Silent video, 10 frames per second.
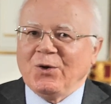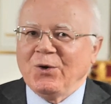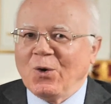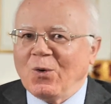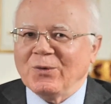
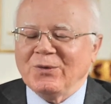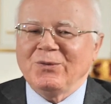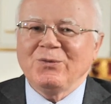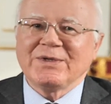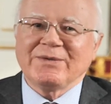non,
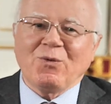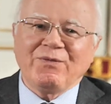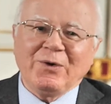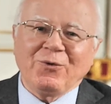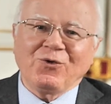nous avons
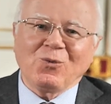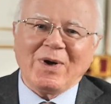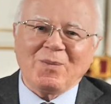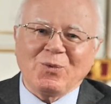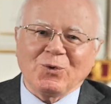fait le
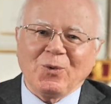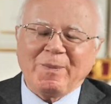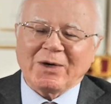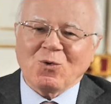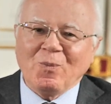choix pour ne
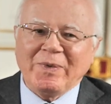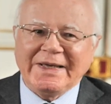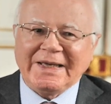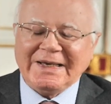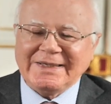pas
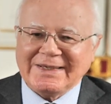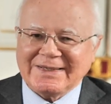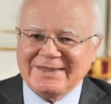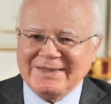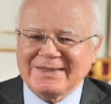compliquer
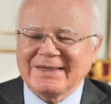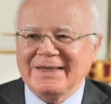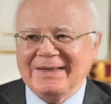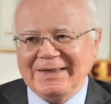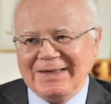l'exercice, qui
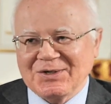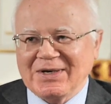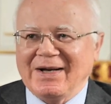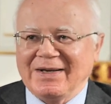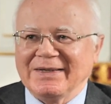était
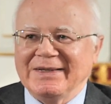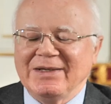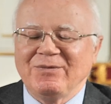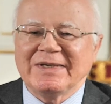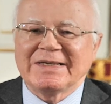déjà
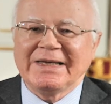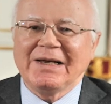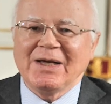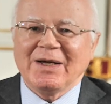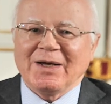difficile,